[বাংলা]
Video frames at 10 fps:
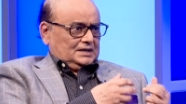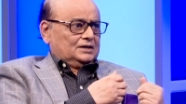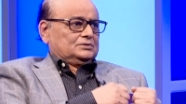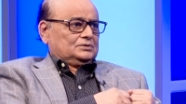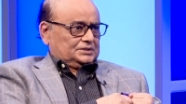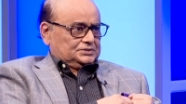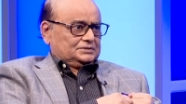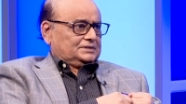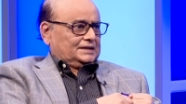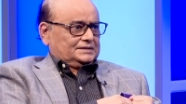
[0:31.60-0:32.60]
আহরণের
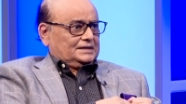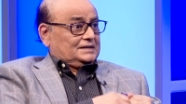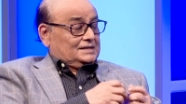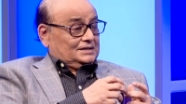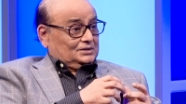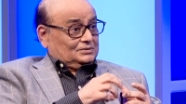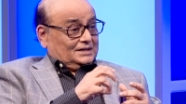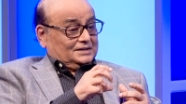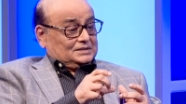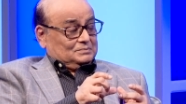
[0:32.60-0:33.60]
জন্য একটা কিন্তু
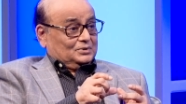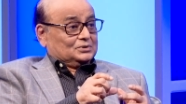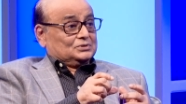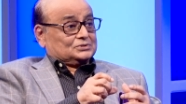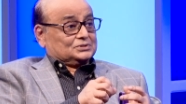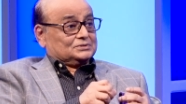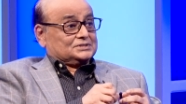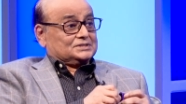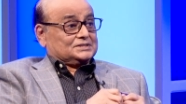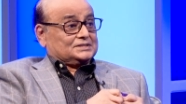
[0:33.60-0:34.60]
আরেকটা বড় অংশ
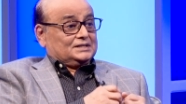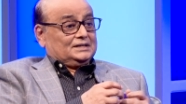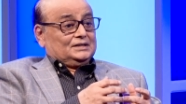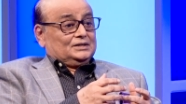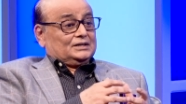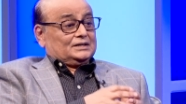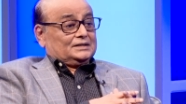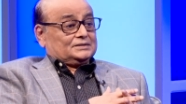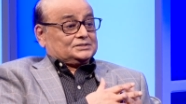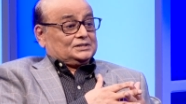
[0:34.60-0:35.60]
হচ্ছে যেটা
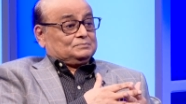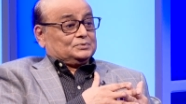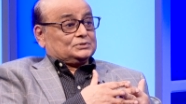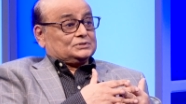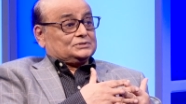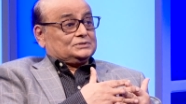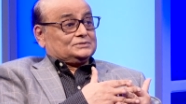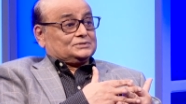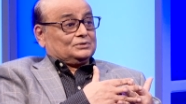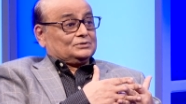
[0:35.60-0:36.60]
শিল্প
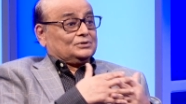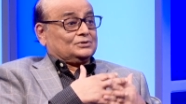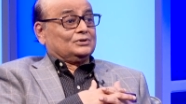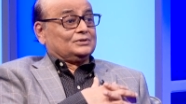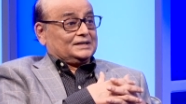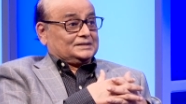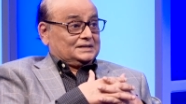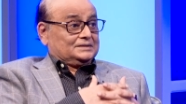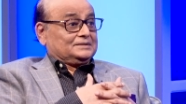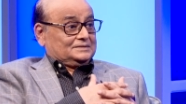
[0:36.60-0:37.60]
সংরক্ষণ
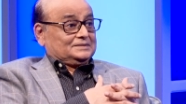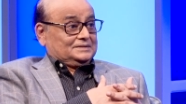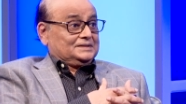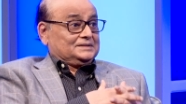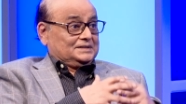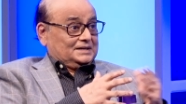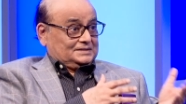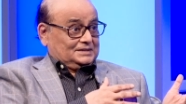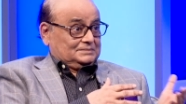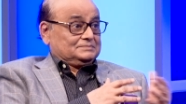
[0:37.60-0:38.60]
একটা নীতির
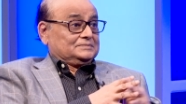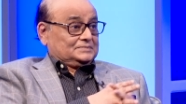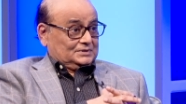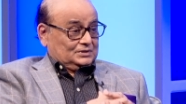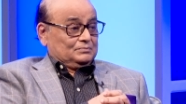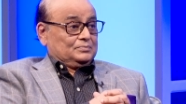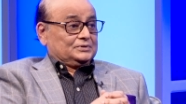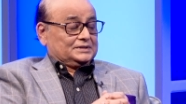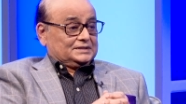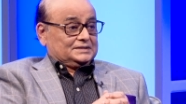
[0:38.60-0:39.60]
একটা
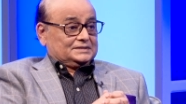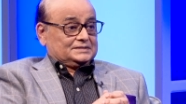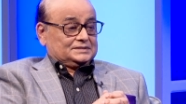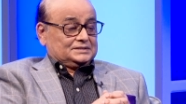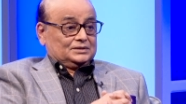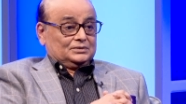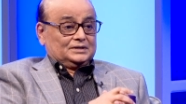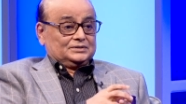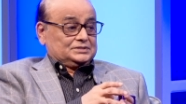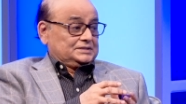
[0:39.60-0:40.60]
কম্পোনেন্ট এটা চেষ্টা
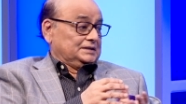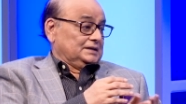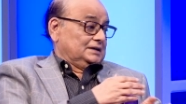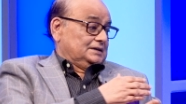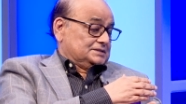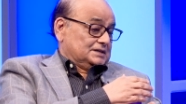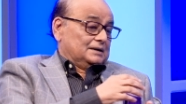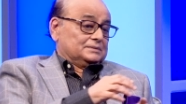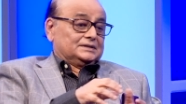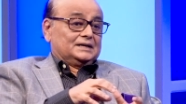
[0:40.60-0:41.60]
করা হচ্ছে যে
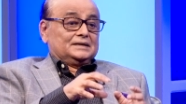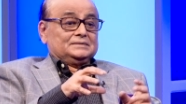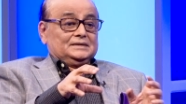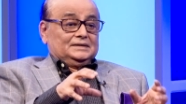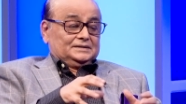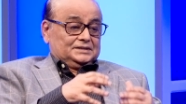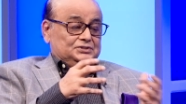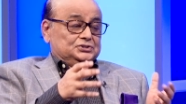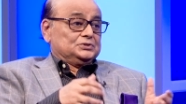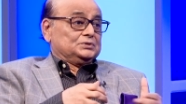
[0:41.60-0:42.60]
আমাদের
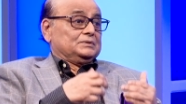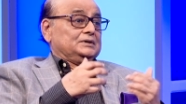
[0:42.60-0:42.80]
দেশীয়